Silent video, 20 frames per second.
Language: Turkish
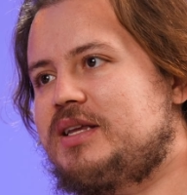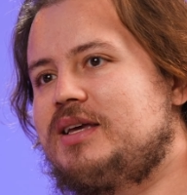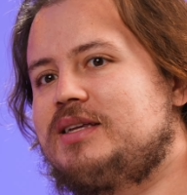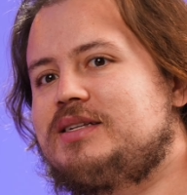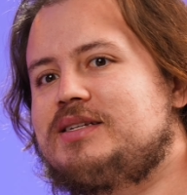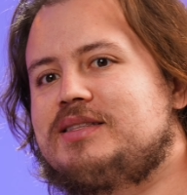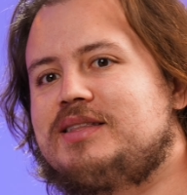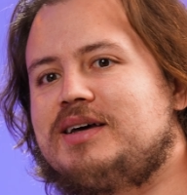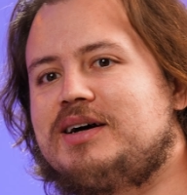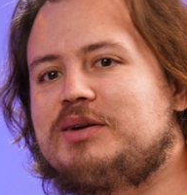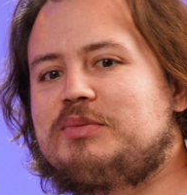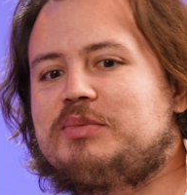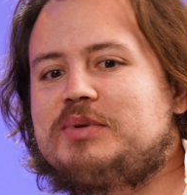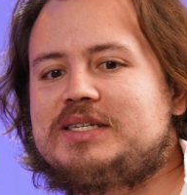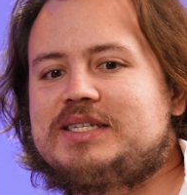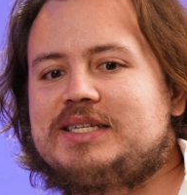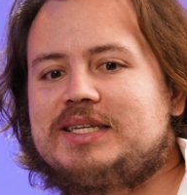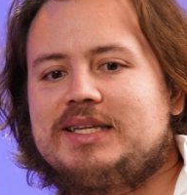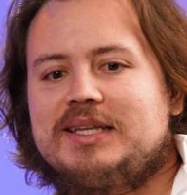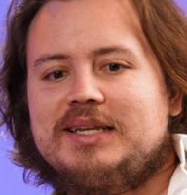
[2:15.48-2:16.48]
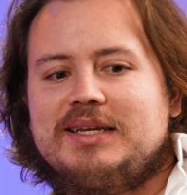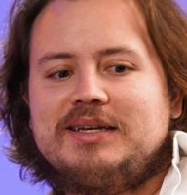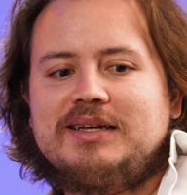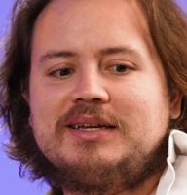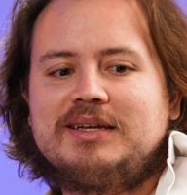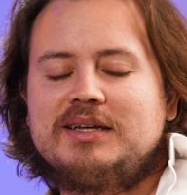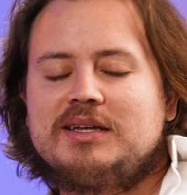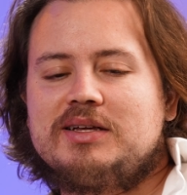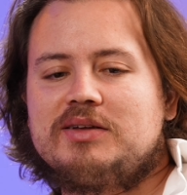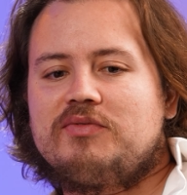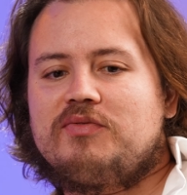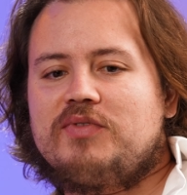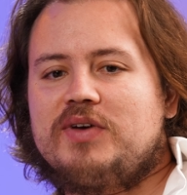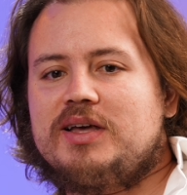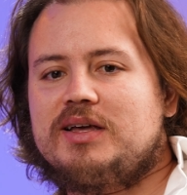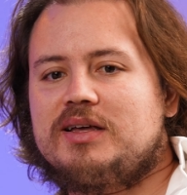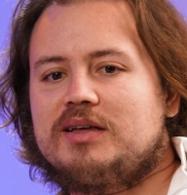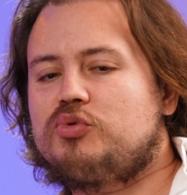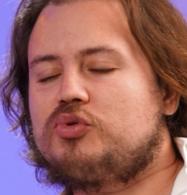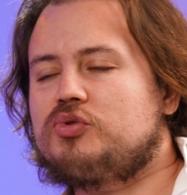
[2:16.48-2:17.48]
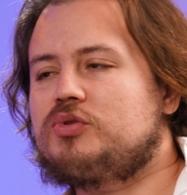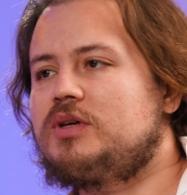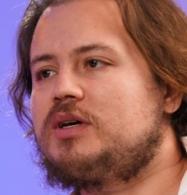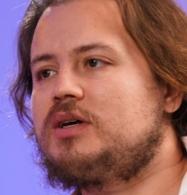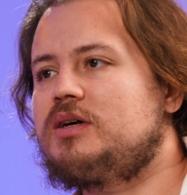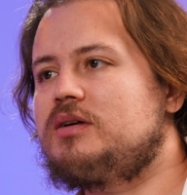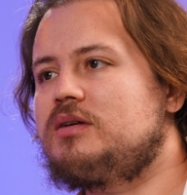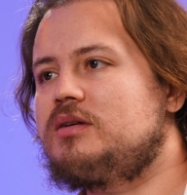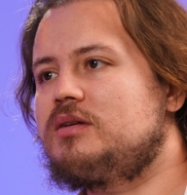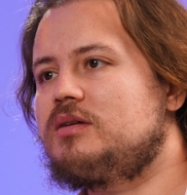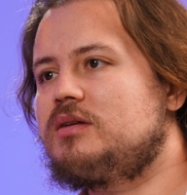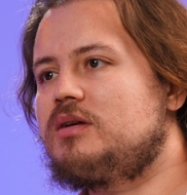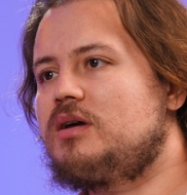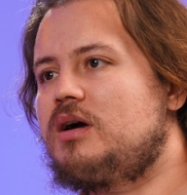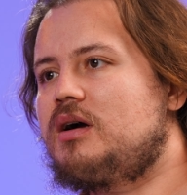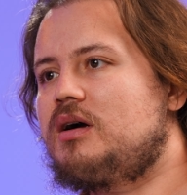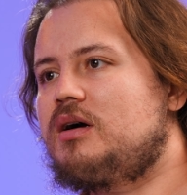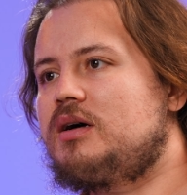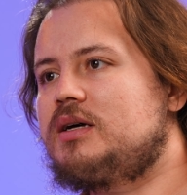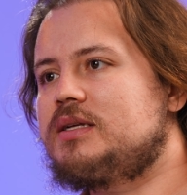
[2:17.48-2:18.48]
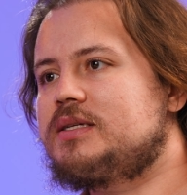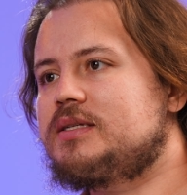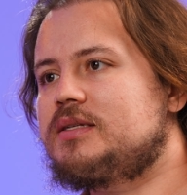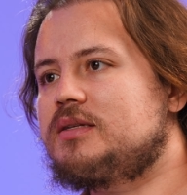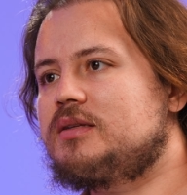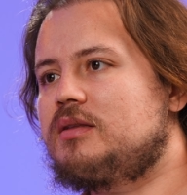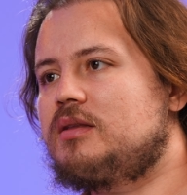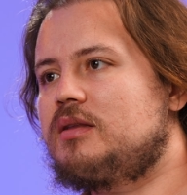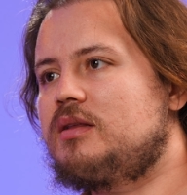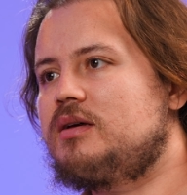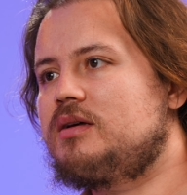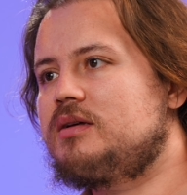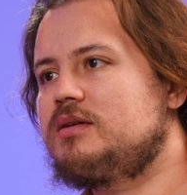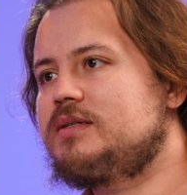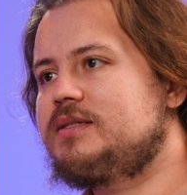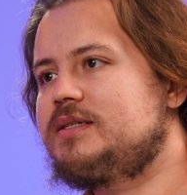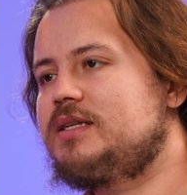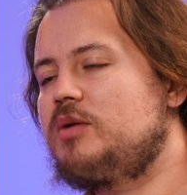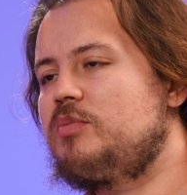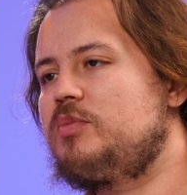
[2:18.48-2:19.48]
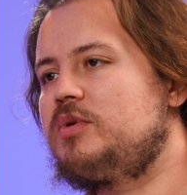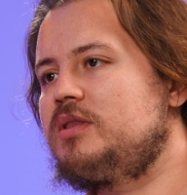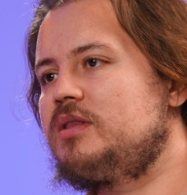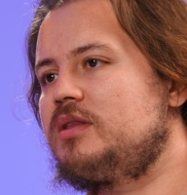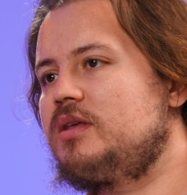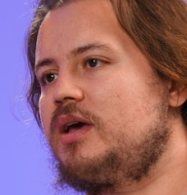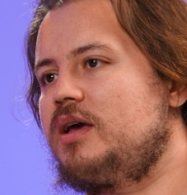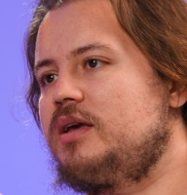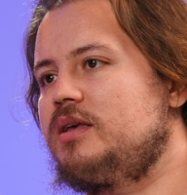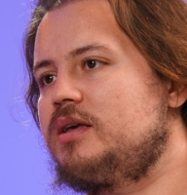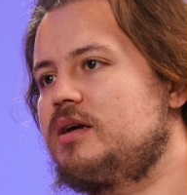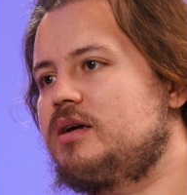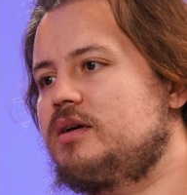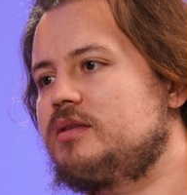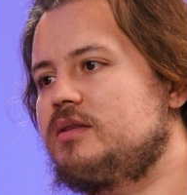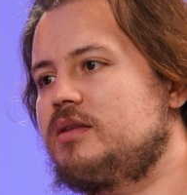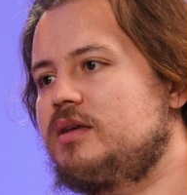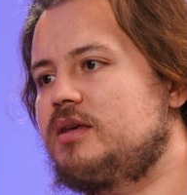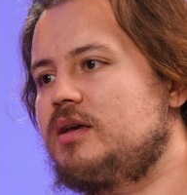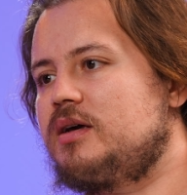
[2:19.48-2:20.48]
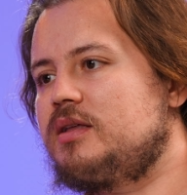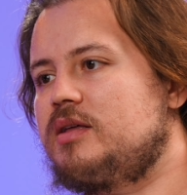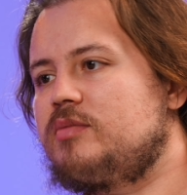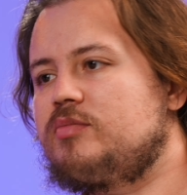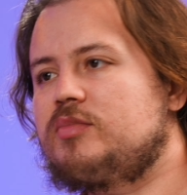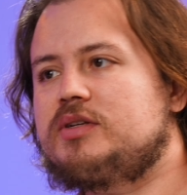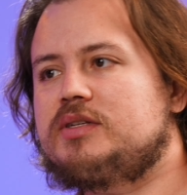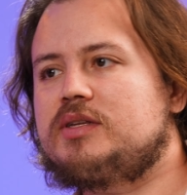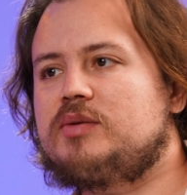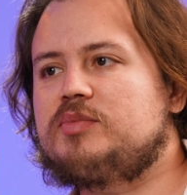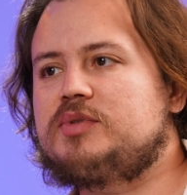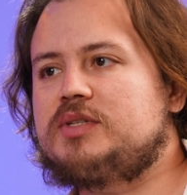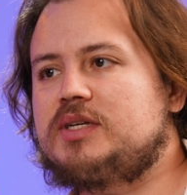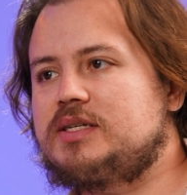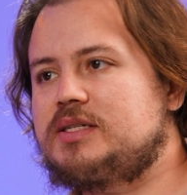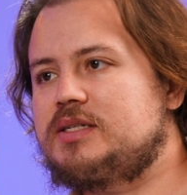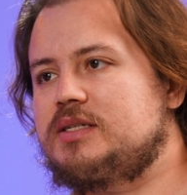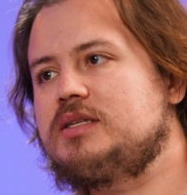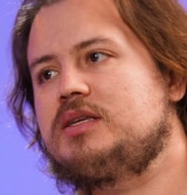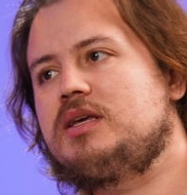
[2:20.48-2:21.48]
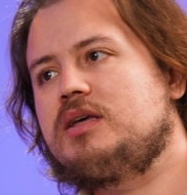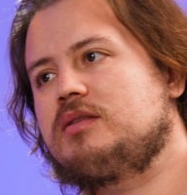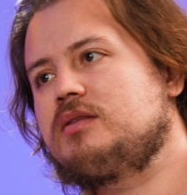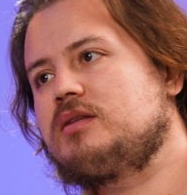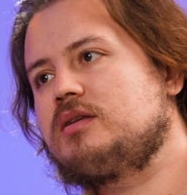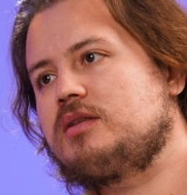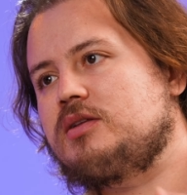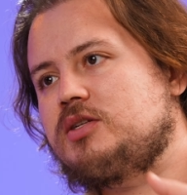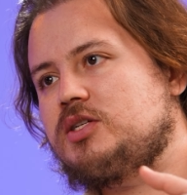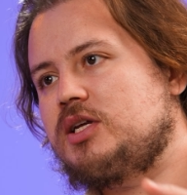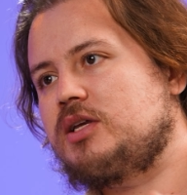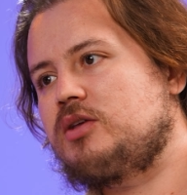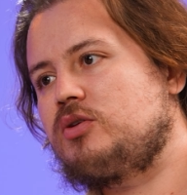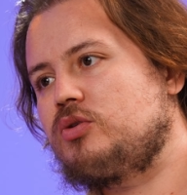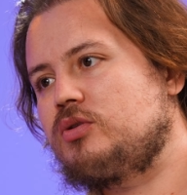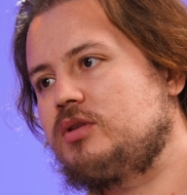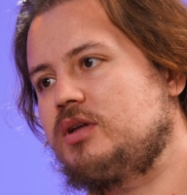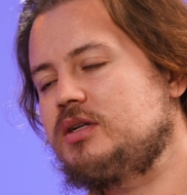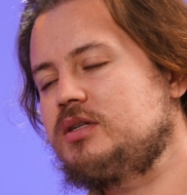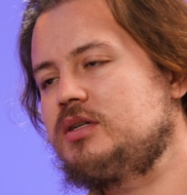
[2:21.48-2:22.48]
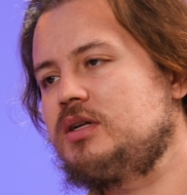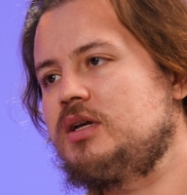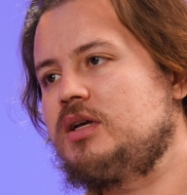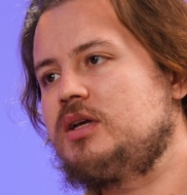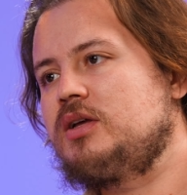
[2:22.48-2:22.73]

gece darbesiyle ve burada aslında Sem'in en yakındaki adamlardan bir tanesini yanına da çekiyorlar.